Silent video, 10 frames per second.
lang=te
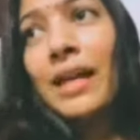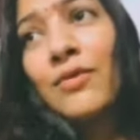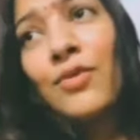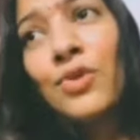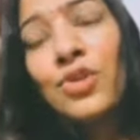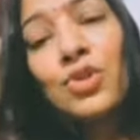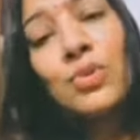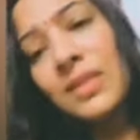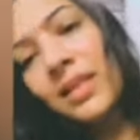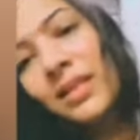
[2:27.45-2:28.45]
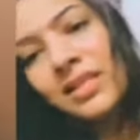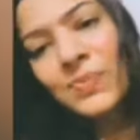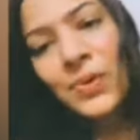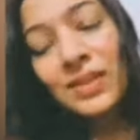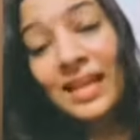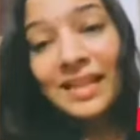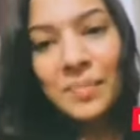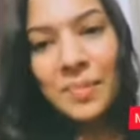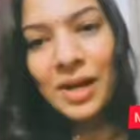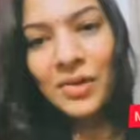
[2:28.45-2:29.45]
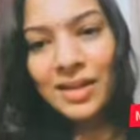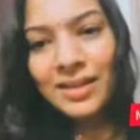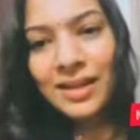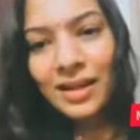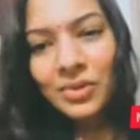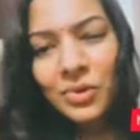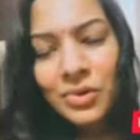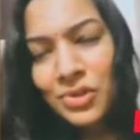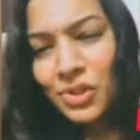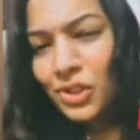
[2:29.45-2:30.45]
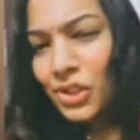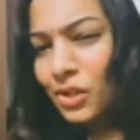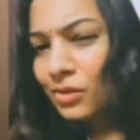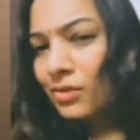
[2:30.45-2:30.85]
రివ్యూస్ చూస్తే తెలిసిపోతుంది ఏది పేడో ఏది కాదు కొంచెం